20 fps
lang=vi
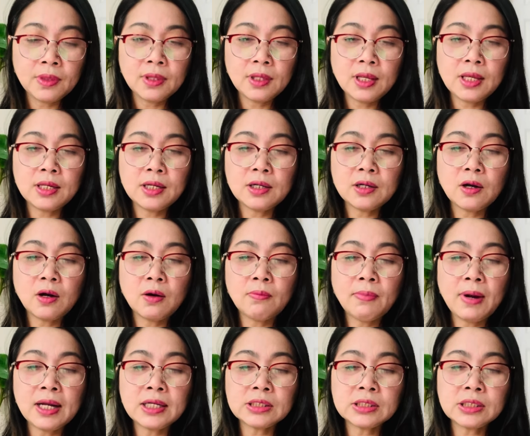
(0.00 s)
thì nó còn
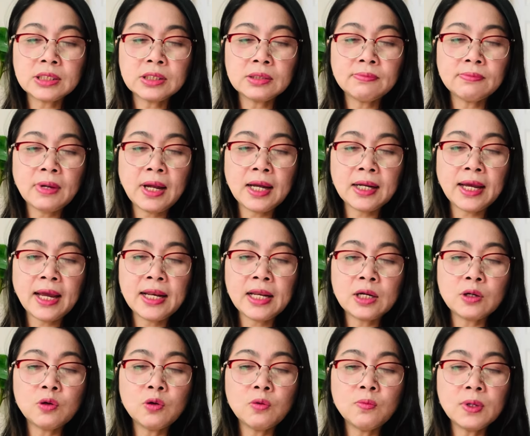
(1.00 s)
ba ba cái là
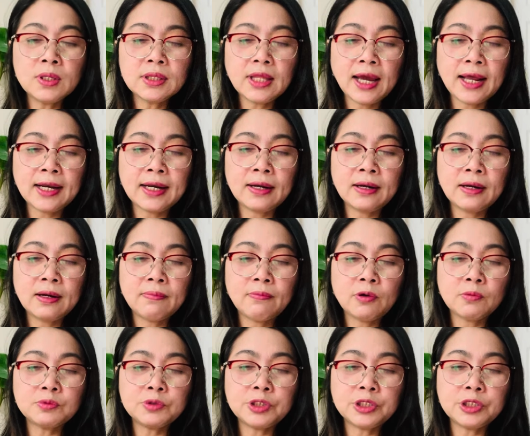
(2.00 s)
khu Bến Thành 1